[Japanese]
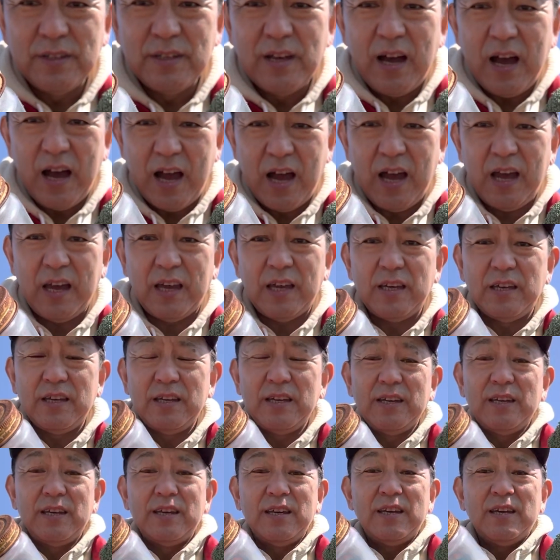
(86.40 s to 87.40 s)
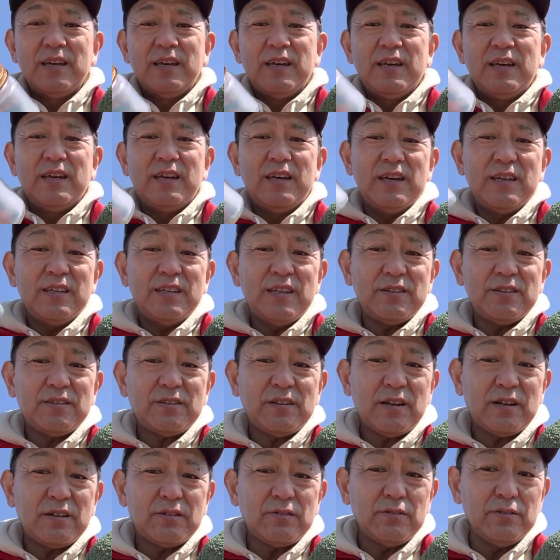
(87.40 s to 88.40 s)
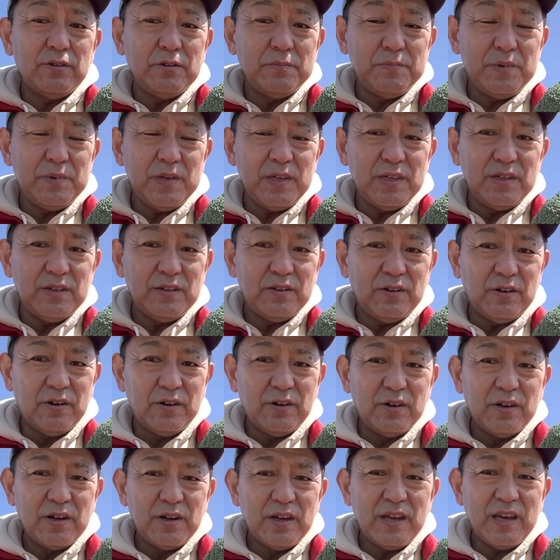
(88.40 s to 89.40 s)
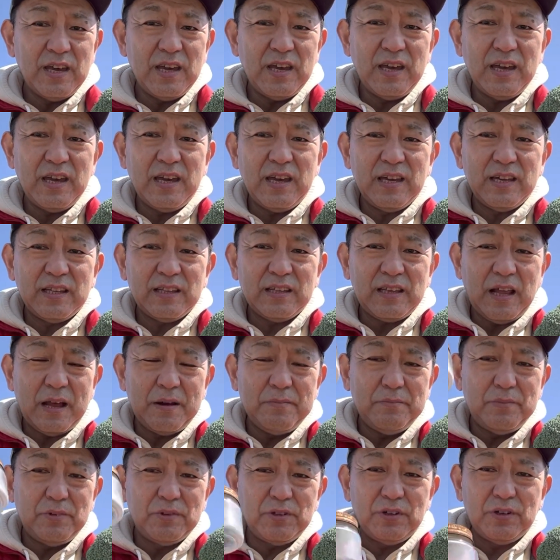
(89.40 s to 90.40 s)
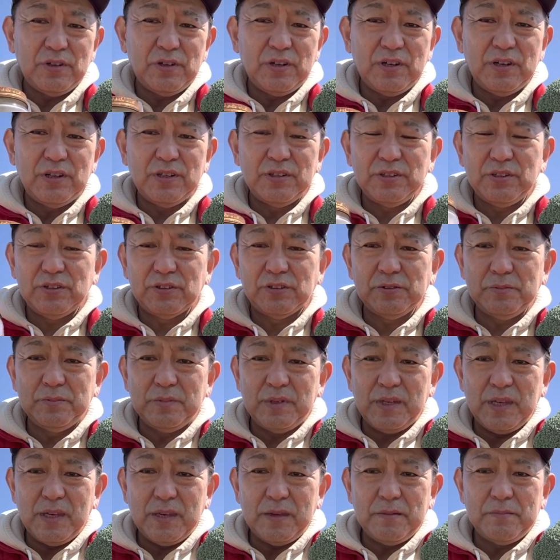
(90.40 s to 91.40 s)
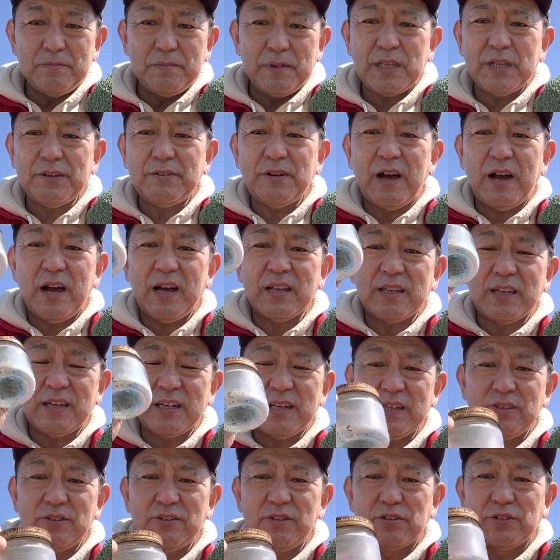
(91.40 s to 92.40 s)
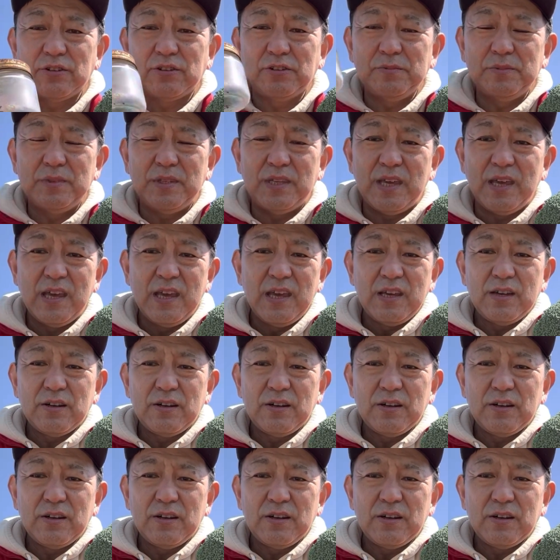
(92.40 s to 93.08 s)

はい。えー、ですから、この瓶を、えー、田んぼの四隅、または畑の四隅に、